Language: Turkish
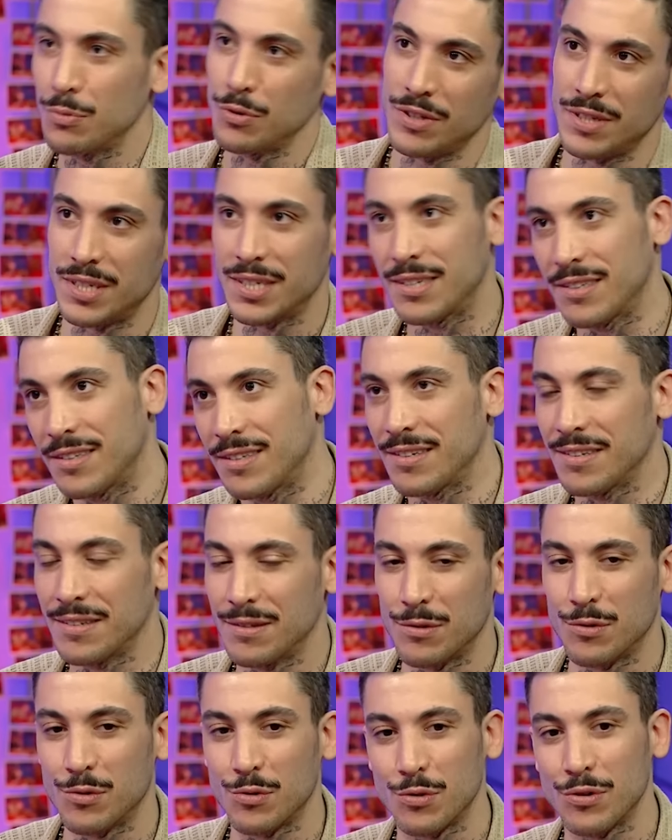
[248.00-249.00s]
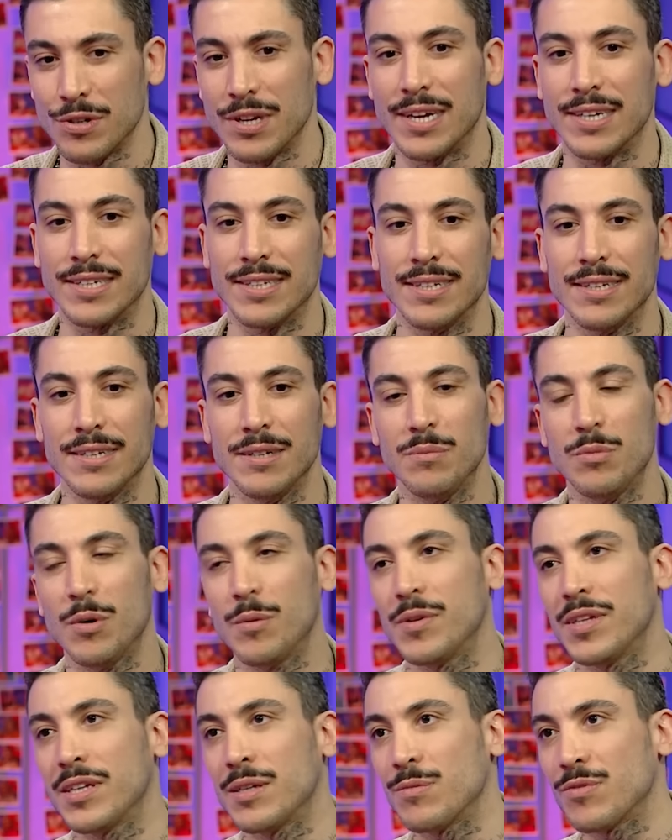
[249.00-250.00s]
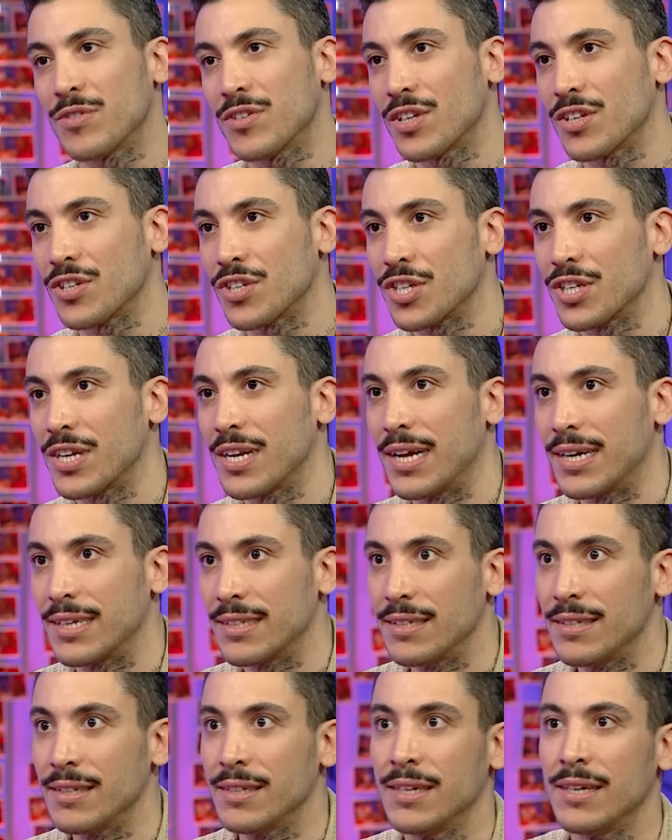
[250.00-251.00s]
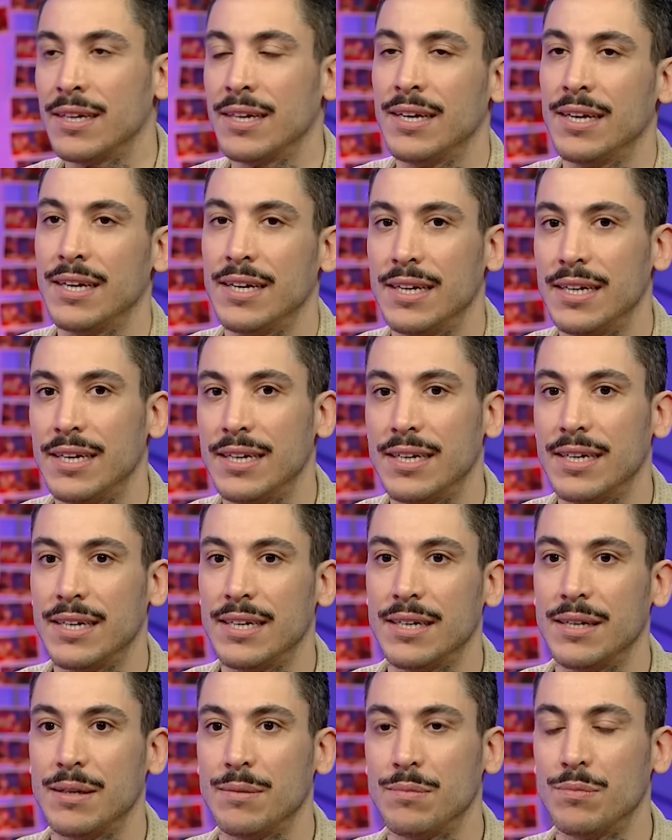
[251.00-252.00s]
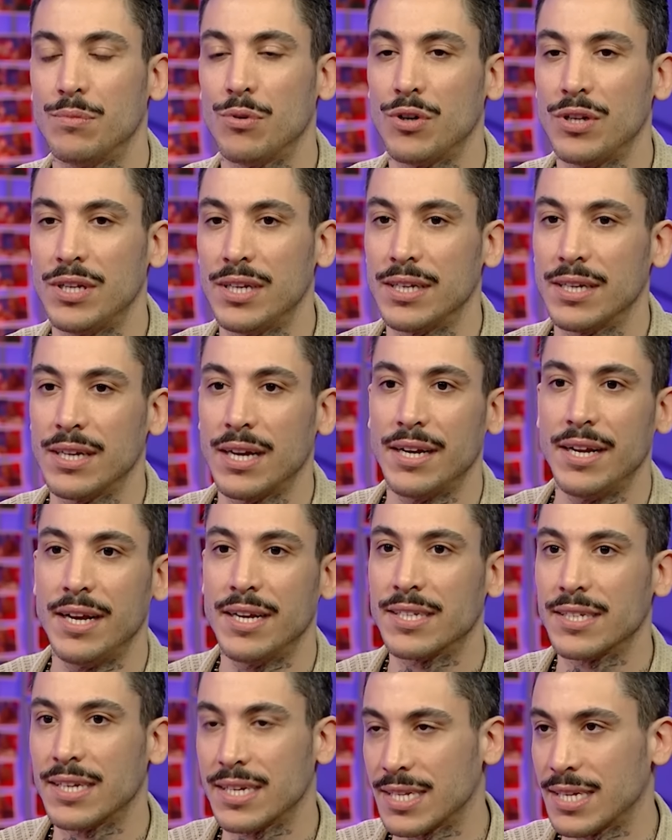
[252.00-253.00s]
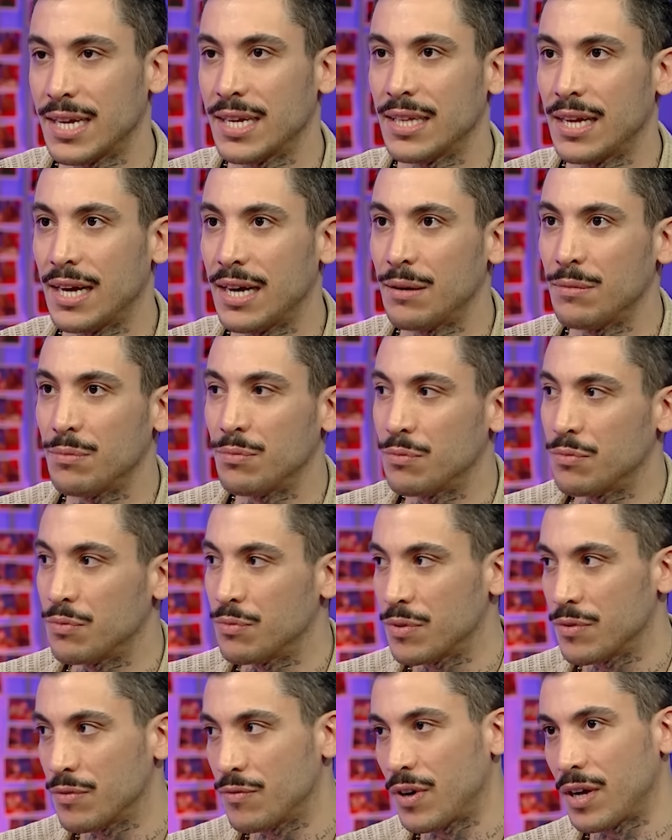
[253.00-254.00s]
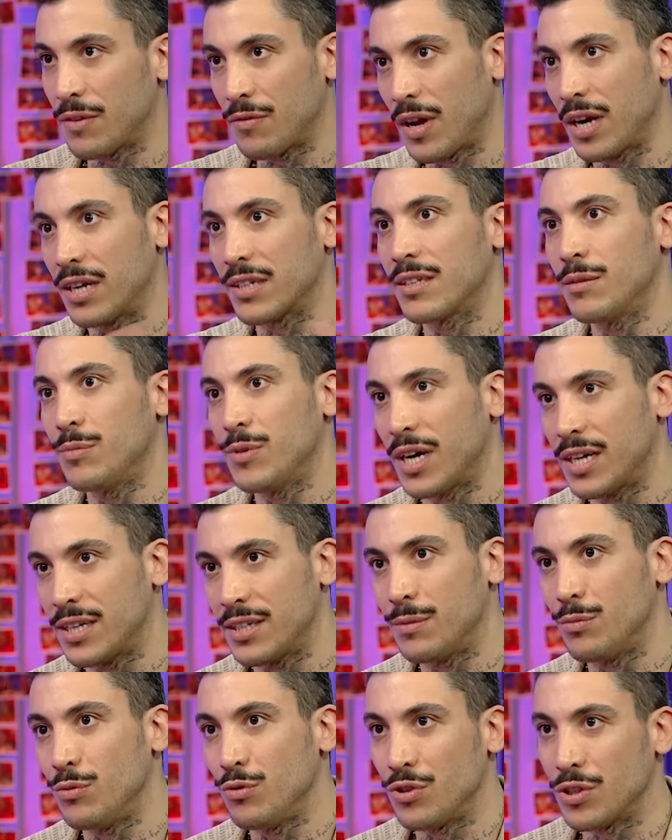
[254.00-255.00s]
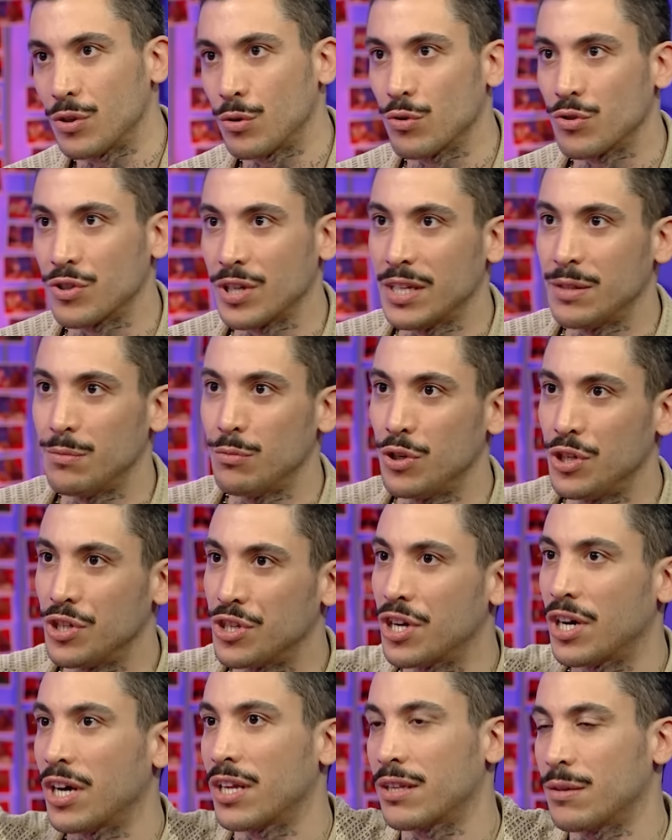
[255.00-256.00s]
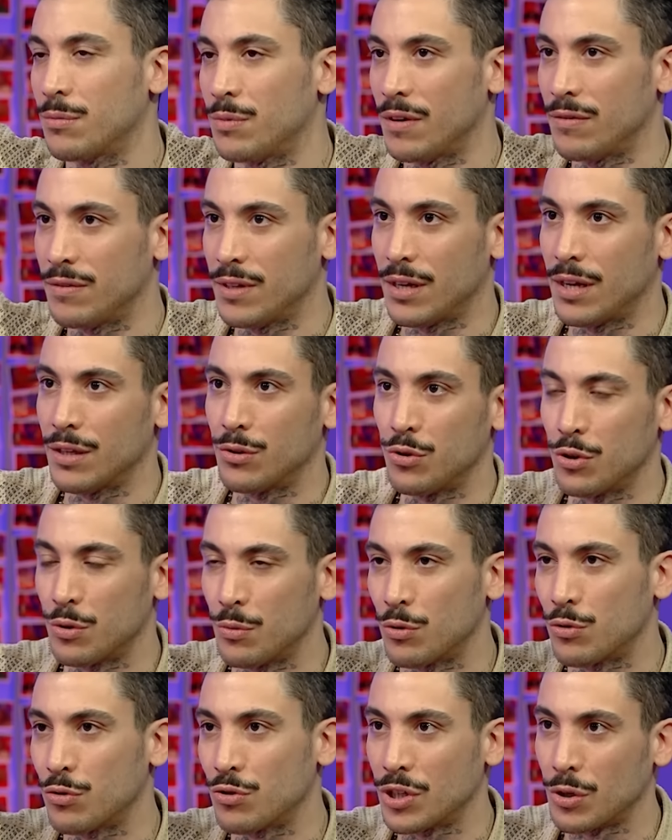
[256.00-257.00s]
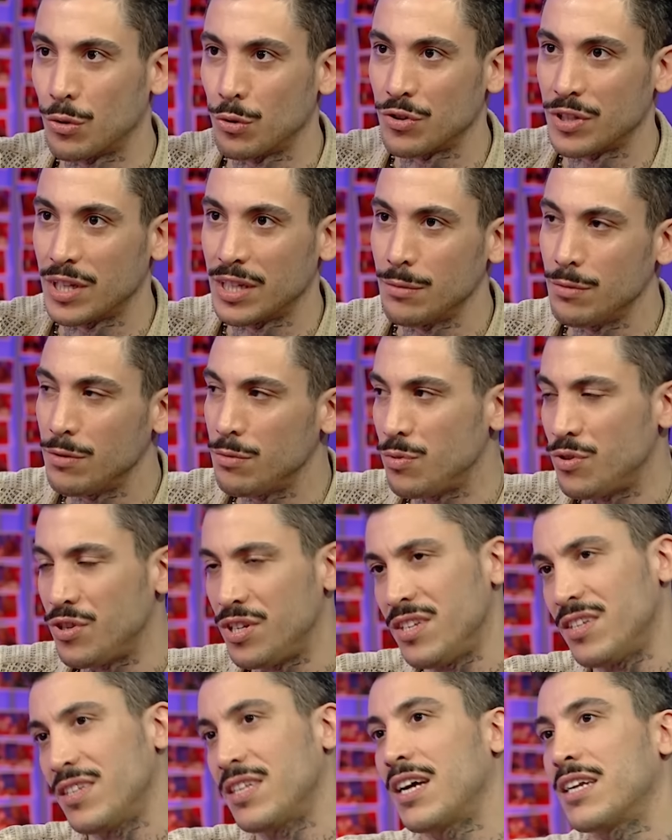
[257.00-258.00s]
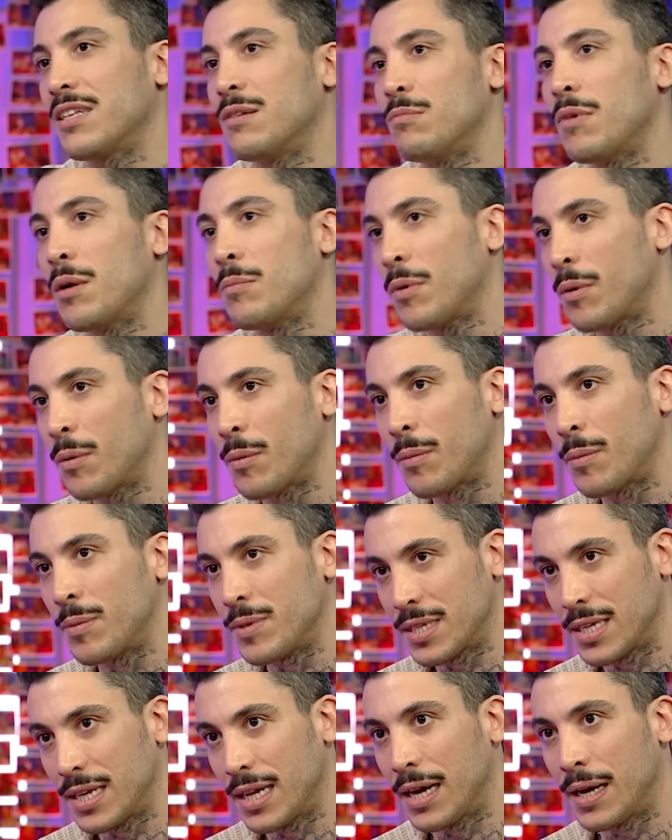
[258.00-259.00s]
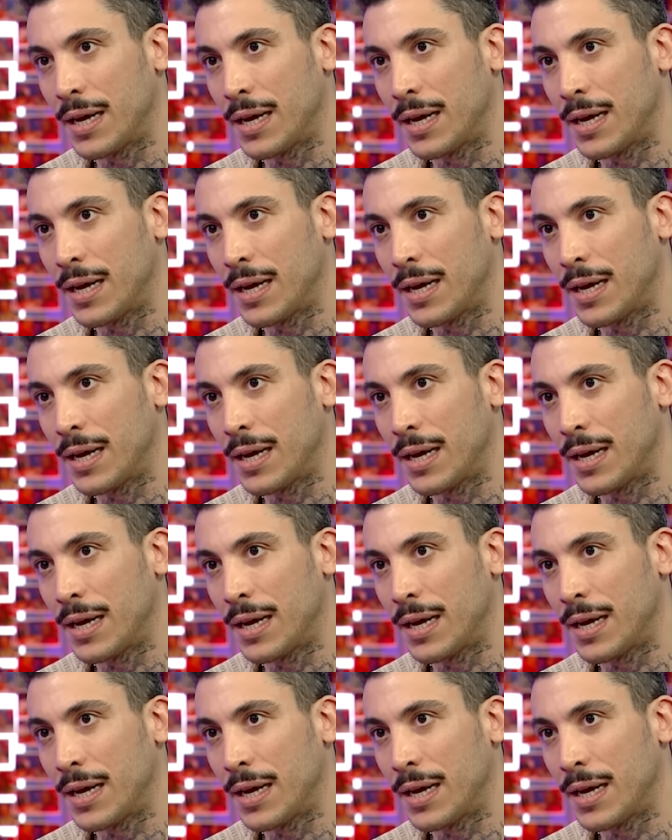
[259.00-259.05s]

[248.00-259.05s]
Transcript: böyle sıkıntılı dururlardı. Babalarımız çalışırlardı. Evet. Ee, böyle yani eskaza daha varlıklı bir ailede büyüyecek olsaydım böyle iki katlı bir evde atıyorum oturacak olsaydım biz siz derdim ben babama mesela.